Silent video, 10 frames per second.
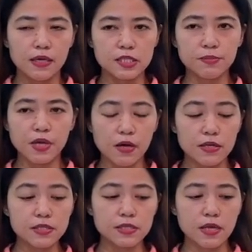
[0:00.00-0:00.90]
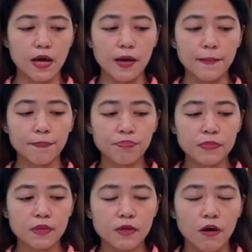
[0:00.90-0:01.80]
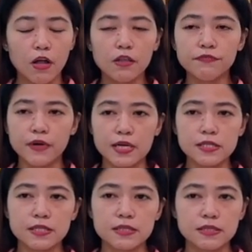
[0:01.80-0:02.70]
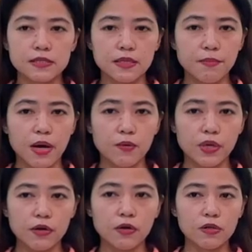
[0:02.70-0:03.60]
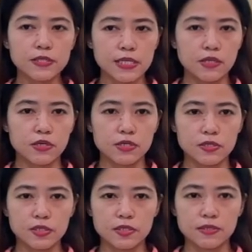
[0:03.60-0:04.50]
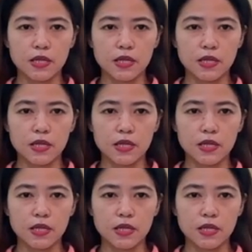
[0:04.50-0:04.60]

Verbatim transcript: It's because uh, all of us, di ba, we are all sinners.